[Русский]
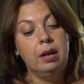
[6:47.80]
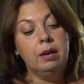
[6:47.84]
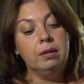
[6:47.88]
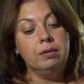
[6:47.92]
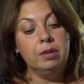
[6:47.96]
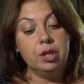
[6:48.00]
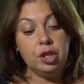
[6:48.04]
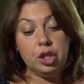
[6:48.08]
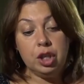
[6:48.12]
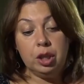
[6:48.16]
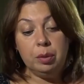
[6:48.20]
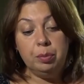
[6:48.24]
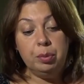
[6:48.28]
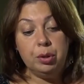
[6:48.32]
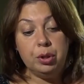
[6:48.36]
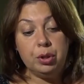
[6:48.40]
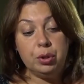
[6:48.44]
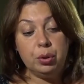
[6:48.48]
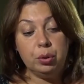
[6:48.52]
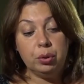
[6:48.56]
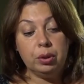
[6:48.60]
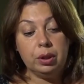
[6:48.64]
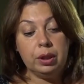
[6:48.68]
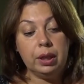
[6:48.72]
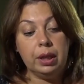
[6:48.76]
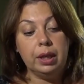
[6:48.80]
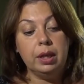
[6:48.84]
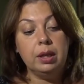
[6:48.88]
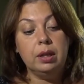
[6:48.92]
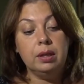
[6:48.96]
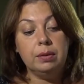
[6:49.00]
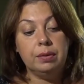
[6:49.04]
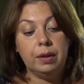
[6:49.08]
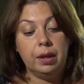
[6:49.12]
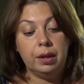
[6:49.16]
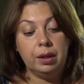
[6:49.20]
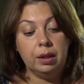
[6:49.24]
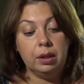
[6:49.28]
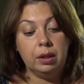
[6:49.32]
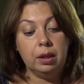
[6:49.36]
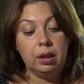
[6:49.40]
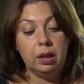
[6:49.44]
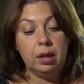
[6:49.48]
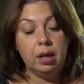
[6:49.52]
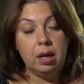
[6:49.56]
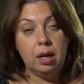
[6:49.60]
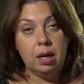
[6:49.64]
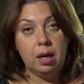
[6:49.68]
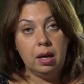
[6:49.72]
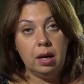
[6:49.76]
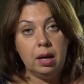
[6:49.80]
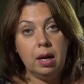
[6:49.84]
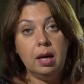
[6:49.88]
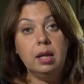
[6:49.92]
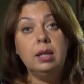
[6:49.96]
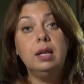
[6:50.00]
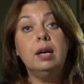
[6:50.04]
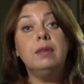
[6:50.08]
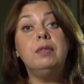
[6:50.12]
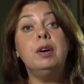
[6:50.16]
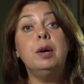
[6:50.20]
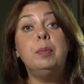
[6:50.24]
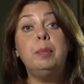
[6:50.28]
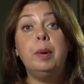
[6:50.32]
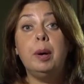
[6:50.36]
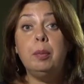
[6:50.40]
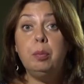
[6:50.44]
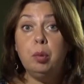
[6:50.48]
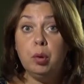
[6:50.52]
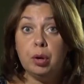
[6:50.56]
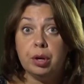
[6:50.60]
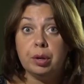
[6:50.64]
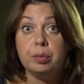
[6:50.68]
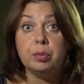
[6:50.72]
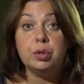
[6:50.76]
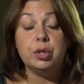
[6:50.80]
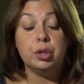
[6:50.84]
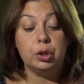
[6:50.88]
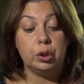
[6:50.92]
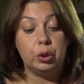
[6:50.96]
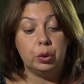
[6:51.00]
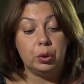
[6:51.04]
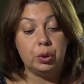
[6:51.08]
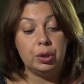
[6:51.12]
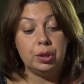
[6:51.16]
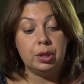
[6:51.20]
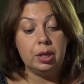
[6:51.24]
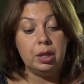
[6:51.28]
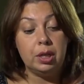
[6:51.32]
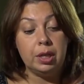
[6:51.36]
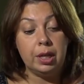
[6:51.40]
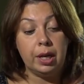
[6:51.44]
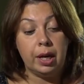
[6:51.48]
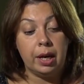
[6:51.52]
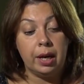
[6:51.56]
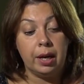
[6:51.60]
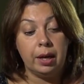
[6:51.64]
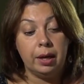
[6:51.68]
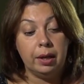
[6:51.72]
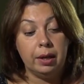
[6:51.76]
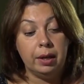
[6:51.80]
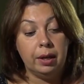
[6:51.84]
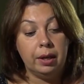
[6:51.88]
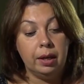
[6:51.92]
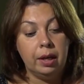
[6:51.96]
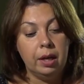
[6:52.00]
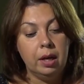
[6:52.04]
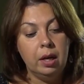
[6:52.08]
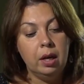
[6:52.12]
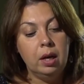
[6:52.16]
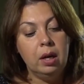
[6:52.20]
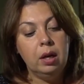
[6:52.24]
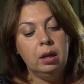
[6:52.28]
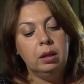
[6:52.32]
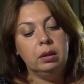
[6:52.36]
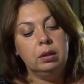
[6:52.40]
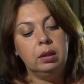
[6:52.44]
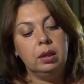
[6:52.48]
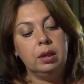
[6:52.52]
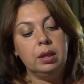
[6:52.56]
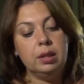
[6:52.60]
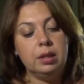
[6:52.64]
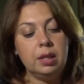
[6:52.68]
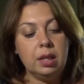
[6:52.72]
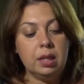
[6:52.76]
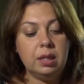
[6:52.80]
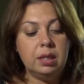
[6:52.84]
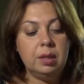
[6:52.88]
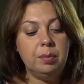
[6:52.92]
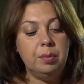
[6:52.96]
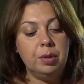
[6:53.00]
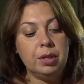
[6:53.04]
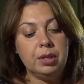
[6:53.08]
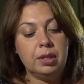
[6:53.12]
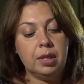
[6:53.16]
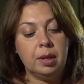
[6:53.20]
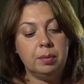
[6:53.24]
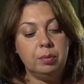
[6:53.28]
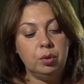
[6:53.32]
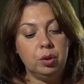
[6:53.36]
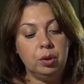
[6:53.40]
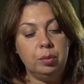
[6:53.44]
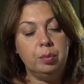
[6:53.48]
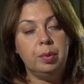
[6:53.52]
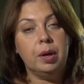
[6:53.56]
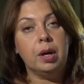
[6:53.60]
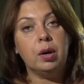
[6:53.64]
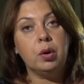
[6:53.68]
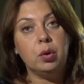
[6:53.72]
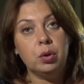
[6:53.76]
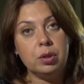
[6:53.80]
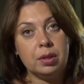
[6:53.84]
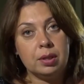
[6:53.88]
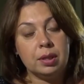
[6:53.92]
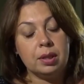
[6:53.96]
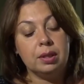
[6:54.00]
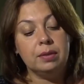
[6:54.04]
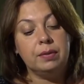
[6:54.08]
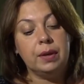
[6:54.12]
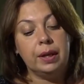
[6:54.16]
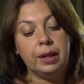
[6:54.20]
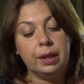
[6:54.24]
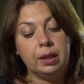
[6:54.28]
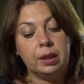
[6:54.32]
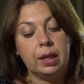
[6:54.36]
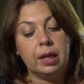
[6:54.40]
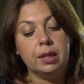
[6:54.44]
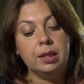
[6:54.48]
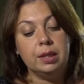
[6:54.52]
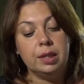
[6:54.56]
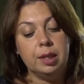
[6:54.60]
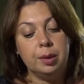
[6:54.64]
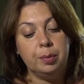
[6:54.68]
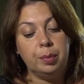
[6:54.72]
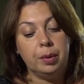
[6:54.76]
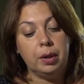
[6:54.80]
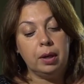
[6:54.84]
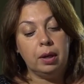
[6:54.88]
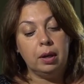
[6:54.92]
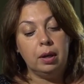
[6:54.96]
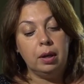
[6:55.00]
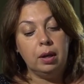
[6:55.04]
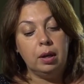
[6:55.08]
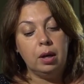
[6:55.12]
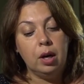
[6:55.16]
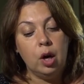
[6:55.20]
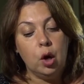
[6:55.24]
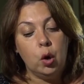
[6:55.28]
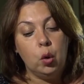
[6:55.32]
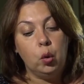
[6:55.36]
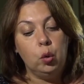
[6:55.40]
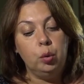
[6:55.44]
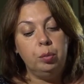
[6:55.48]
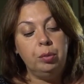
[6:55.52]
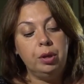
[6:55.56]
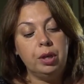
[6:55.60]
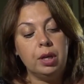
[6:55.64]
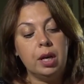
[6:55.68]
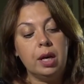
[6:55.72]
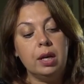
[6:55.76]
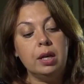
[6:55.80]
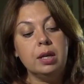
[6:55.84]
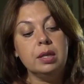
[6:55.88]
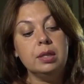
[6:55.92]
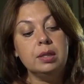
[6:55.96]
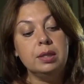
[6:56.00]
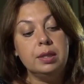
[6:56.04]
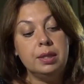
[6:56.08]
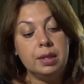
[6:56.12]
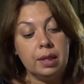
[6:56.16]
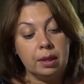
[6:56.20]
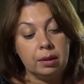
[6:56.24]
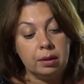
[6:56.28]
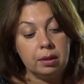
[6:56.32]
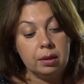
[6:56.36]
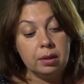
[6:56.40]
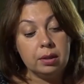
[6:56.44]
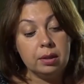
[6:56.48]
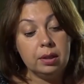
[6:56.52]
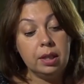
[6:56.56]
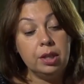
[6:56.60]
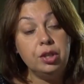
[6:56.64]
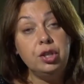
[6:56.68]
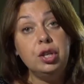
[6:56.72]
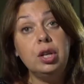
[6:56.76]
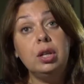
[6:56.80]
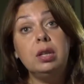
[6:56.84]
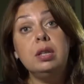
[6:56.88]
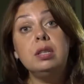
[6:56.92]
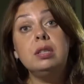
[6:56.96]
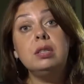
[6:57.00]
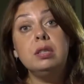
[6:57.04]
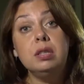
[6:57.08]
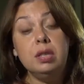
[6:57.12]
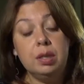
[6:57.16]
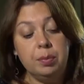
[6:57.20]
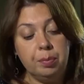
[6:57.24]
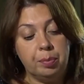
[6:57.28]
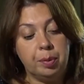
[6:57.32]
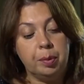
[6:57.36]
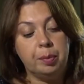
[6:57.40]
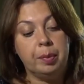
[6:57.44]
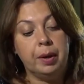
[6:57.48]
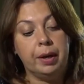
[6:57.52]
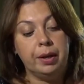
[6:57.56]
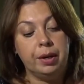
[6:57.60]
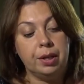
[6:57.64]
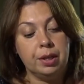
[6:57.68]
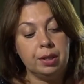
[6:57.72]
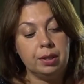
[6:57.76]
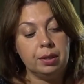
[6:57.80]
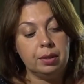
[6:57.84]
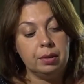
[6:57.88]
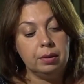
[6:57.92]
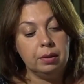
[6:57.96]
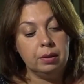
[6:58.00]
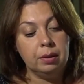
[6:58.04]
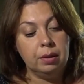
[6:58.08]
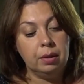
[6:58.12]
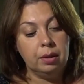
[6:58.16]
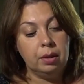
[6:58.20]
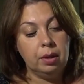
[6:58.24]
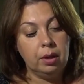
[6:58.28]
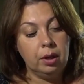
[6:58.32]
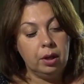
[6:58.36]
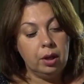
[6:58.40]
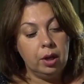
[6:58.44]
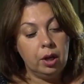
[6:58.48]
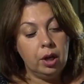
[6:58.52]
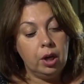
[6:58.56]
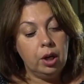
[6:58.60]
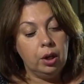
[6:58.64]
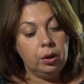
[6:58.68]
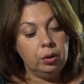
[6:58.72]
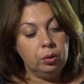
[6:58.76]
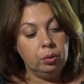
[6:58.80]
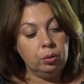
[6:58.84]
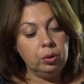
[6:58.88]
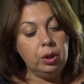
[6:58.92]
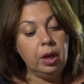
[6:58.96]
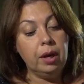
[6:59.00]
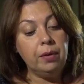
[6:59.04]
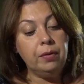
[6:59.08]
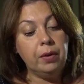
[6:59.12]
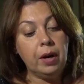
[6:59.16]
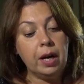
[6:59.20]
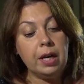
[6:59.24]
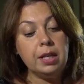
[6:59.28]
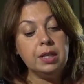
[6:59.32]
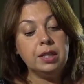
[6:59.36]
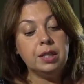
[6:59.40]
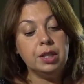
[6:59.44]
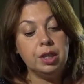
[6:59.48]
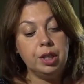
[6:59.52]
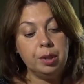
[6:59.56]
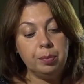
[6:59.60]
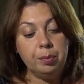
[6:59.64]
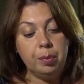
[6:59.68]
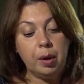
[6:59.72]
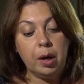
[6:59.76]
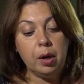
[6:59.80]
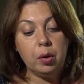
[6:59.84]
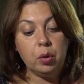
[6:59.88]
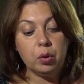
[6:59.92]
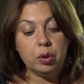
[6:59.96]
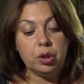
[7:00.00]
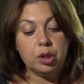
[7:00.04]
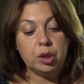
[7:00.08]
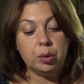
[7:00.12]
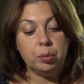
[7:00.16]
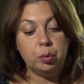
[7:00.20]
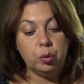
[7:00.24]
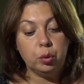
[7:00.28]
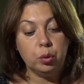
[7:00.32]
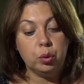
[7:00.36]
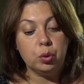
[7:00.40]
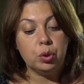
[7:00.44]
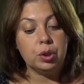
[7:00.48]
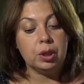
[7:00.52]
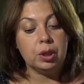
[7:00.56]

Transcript: Вышел бесенок и говорит, «А давай поборемся, кто сильнее». «Да где тебе со мной бороться?» — говорит Антипка. «У меня есть дед, сначала с ним поборись». «Ну, давай с ним бороться буду», —